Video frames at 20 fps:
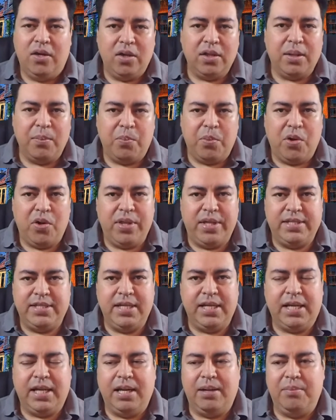yo te puedo
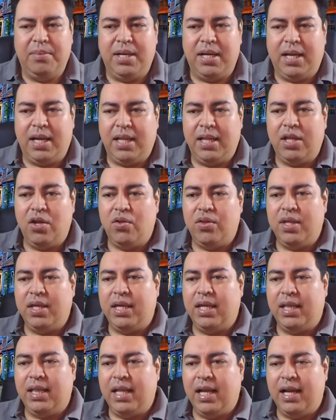decir que el mercadeo
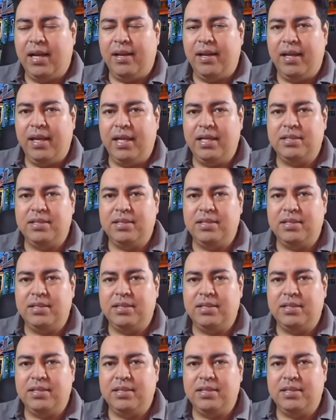digital